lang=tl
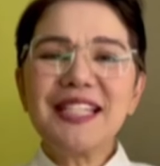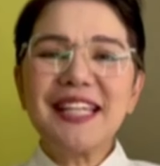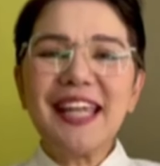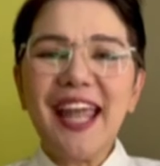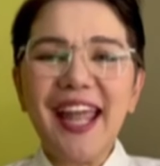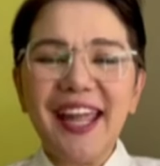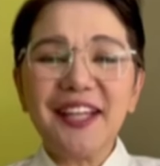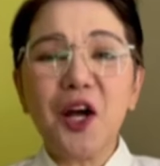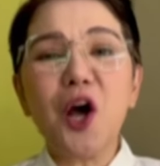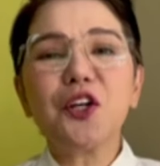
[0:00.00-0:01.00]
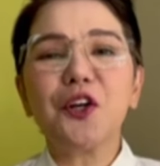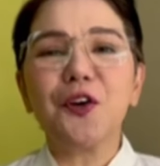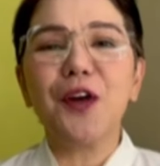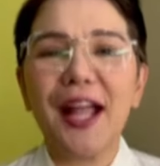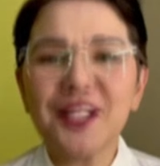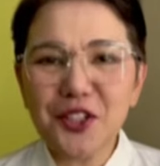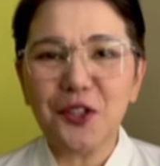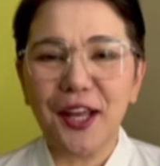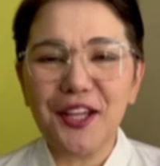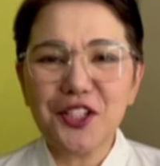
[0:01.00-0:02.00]
ng face-to-face -face Kasama
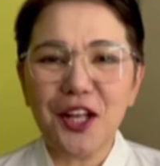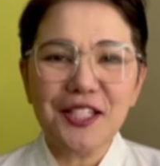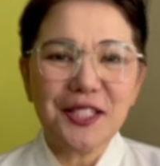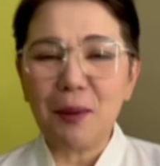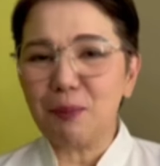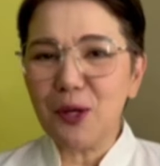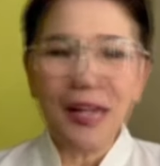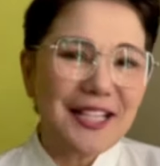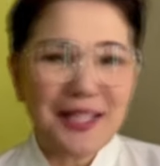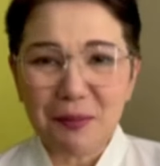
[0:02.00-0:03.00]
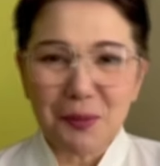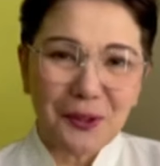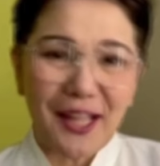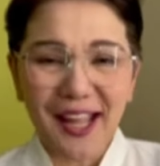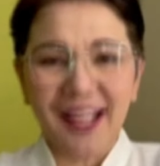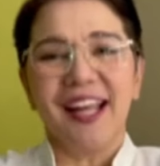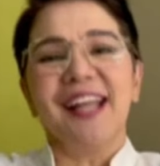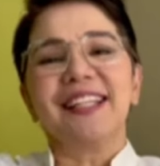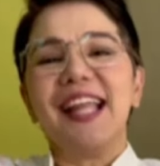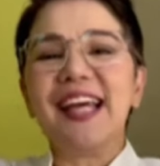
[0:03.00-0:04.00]
na ang nag-iisang Corina
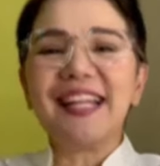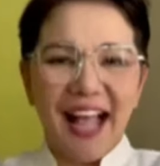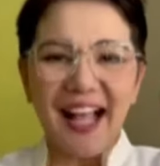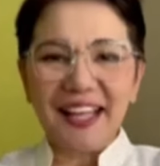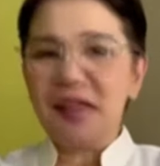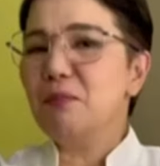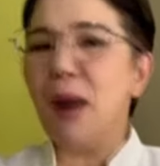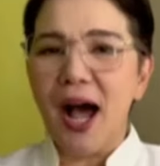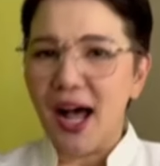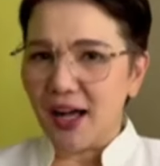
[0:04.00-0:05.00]
Sanchez.